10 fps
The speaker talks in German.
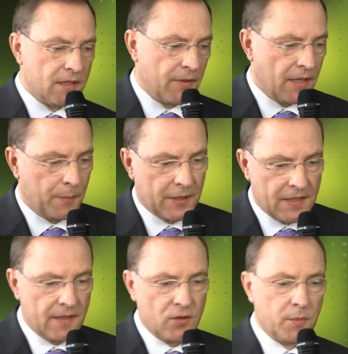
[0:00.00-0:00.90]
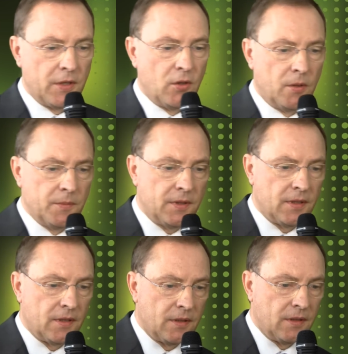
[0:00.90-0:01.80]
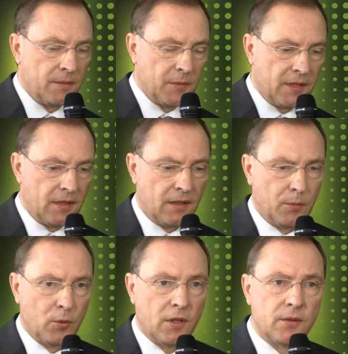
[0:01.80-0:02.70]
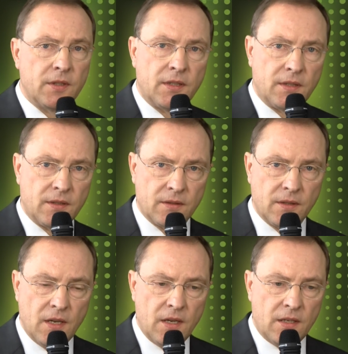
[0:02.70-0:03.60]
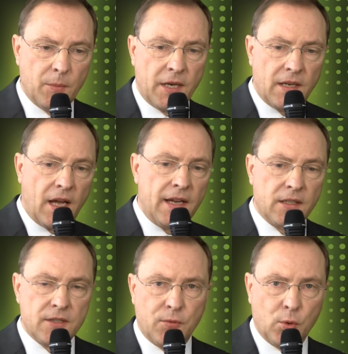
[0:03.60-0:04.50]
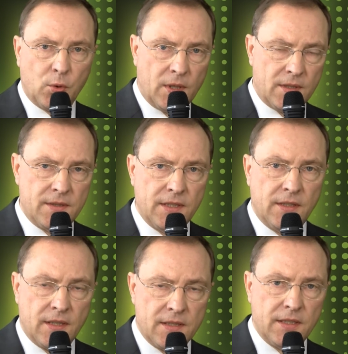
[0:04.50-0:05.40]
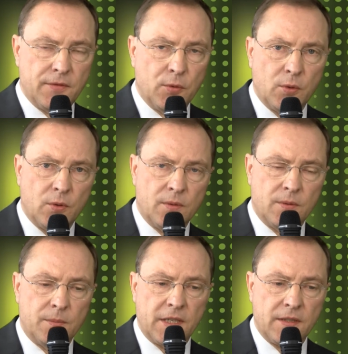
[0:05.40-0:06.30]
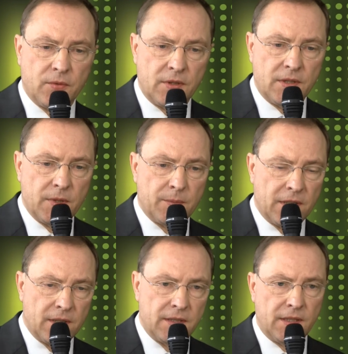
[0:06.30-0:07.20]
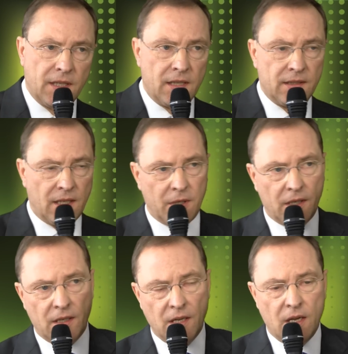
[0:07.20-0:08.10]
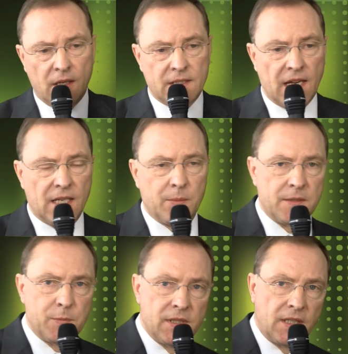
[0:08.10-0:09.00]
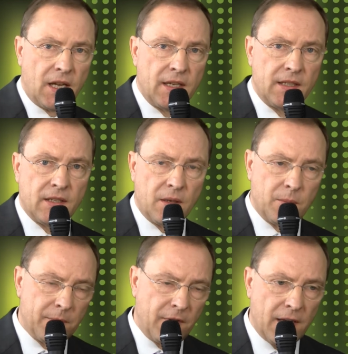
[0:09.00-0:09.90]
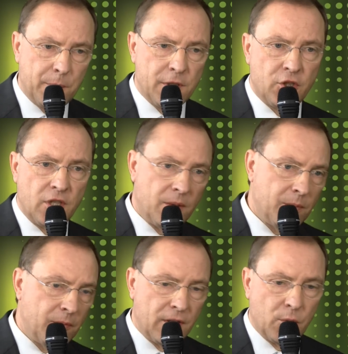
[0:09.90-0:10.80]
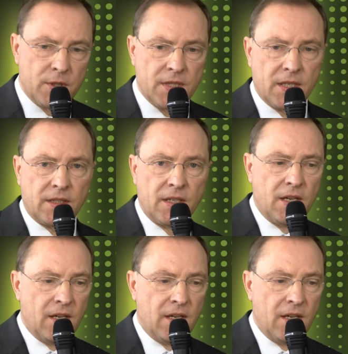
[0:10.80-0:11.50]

Also wenn ein Patient zu mir kommt äh, in mein Labor und ich äh, nehme ein Eingangsfoto, eine SIT, ein SIT-Foto mache ich von ihm mit meiner digitalen Kamera, zeige ihm das Bild gleich am, am Flachbildschirm, vergrößert,